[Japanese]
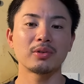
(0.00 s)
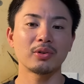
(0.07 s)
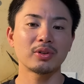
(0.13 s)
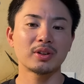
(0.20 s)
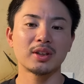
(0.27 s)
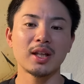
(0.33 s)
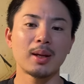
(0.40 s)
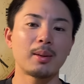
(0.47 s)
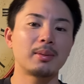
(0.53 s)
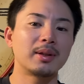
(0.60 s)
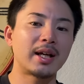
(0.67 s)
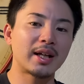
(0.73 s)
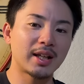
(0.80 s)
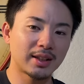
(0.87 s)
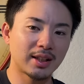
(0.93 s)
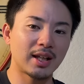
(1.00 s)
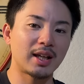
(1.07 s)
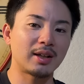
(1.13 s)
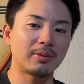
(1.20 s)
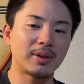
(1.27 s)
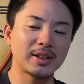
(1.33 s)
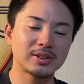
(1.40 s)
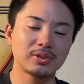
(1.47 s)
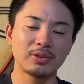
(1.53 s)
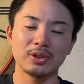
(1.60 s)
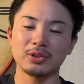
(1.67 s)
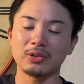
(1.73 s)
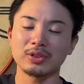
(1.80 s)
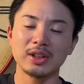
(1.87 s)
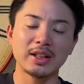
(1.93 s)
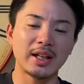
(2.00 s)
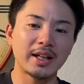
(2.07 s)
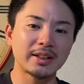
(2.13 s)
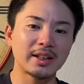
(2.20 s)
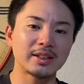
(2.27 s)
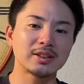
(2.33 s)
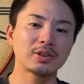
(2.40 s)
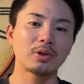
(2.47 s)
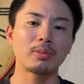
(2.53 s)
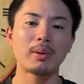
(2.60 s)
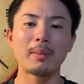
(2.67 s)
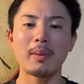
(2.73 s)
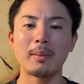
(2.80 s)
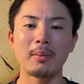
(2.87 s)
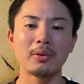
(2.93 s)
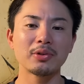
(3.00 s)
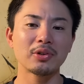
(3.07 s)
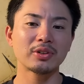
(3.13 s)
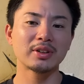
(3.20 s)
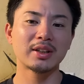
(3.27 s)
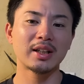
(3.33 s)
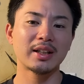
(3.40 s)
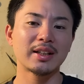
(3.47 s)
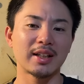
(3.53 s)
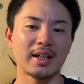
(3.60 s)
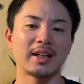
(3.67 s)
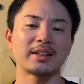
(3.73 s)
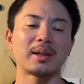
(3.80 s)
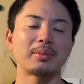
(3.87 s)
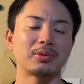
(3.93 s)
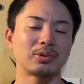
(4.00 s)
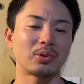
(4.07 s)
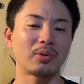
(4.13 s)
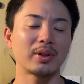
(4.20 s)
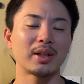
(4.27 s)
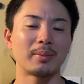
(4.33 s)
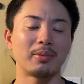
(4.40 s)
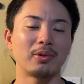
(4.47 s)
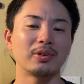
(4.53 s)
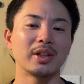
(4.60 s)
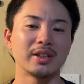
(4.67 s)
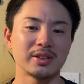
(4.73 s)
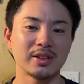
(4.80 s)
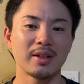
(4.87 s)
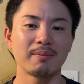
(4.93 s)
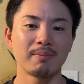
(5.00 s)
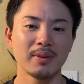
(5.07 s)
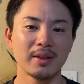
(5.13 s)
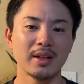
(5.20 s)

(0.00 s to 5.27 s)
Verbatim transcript: 取って投げて、ファーストゴール取って投げて、そのまま戻ってきたら多分取れたボールなんですね。